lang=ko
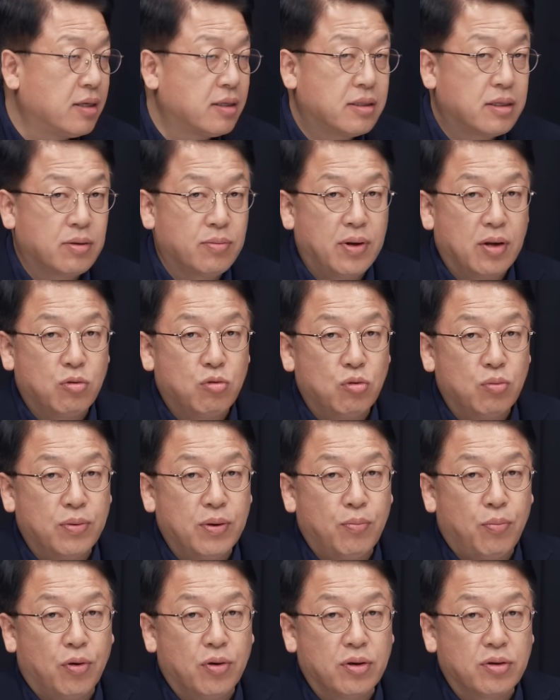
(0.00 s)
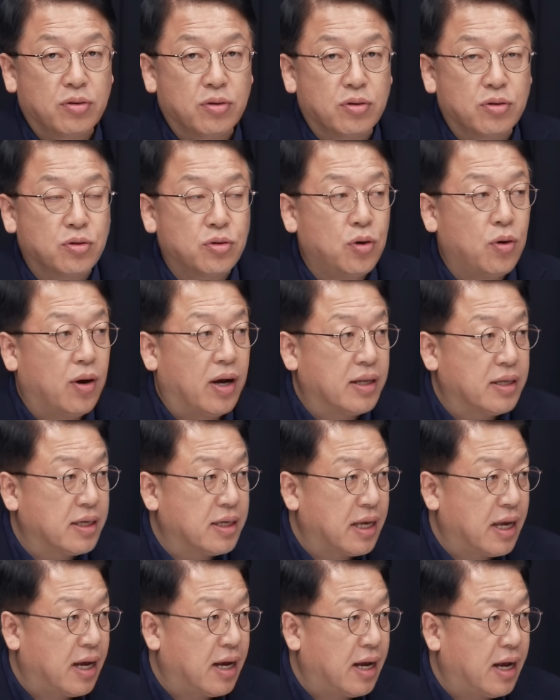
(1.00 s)
정말 국민 보여주십시오
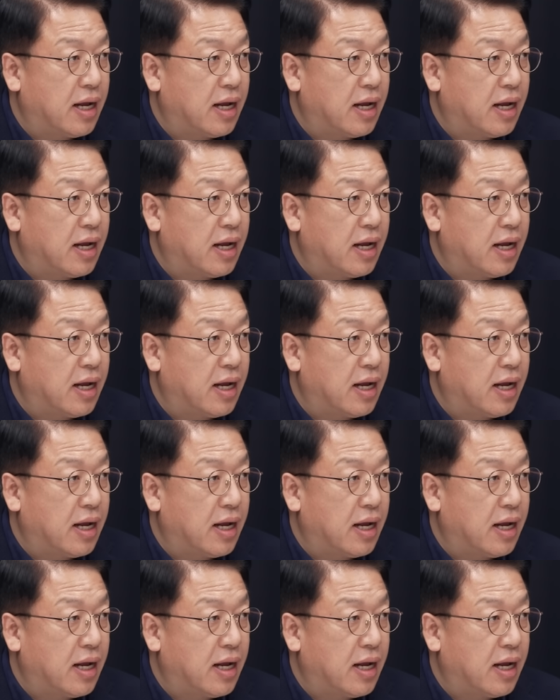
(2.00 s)
아니냐?